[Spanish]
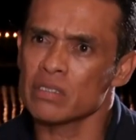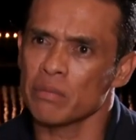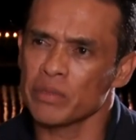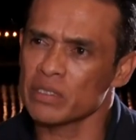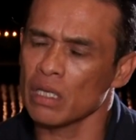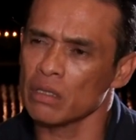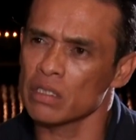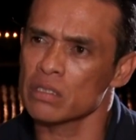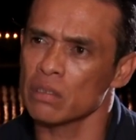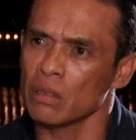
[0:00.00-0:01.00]
Saprisa
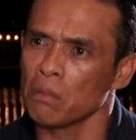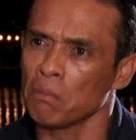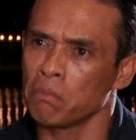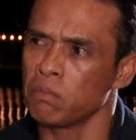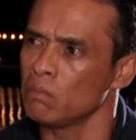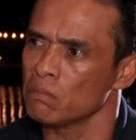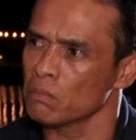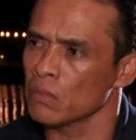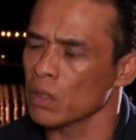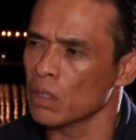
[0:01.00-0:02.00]
antes eh,
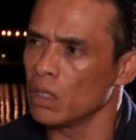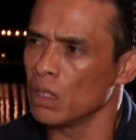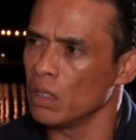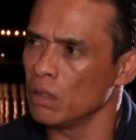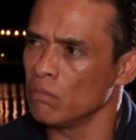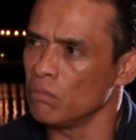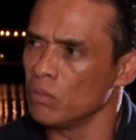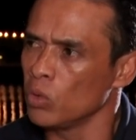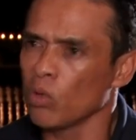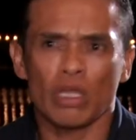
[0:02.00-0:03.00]
eh,
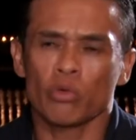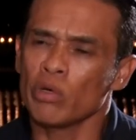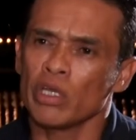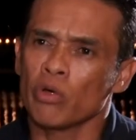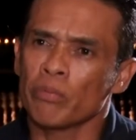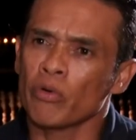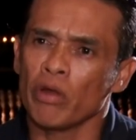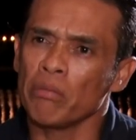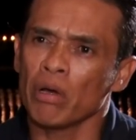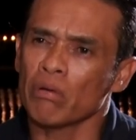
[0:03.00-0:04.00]
nunca tuve ningún
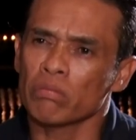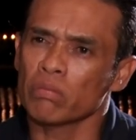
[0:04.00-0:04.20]
problema